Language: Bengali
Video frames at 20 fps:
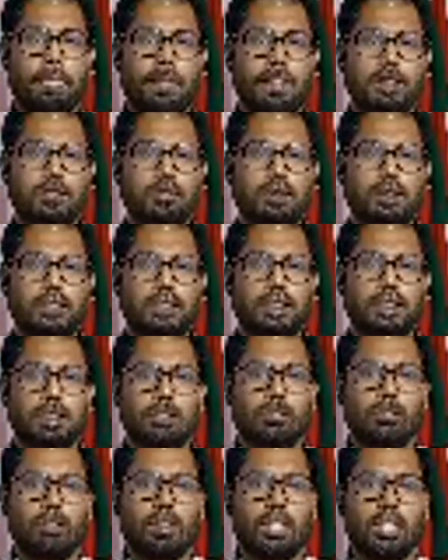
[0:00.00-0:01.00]

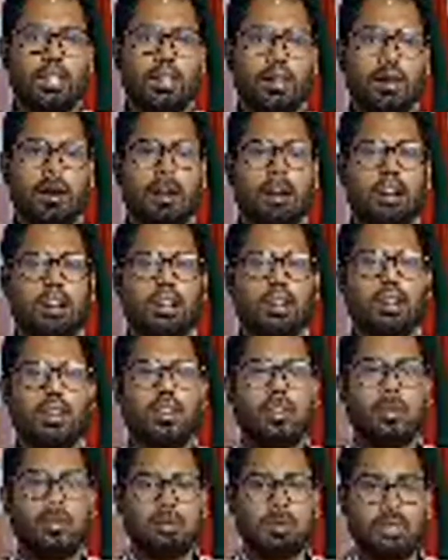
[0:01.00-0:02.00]
ইউনিভার্সিটিগুলা আর
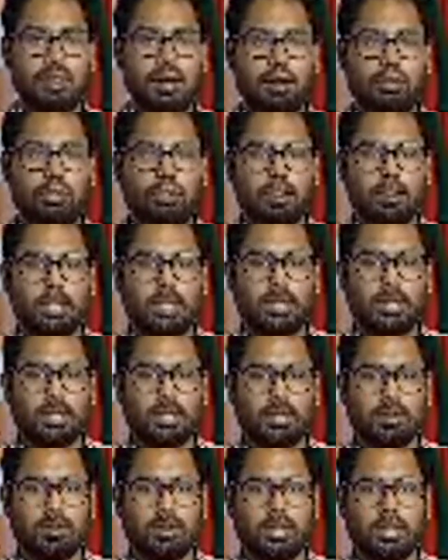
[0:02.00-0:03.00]
ইয়া করে থাকে
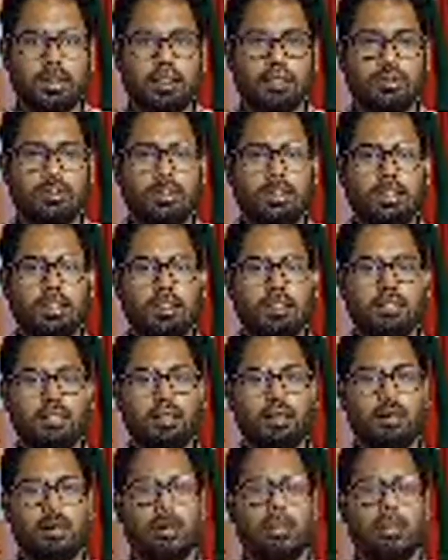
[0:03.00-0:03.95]
আসলে একটা স্টুডেন্টের কাছে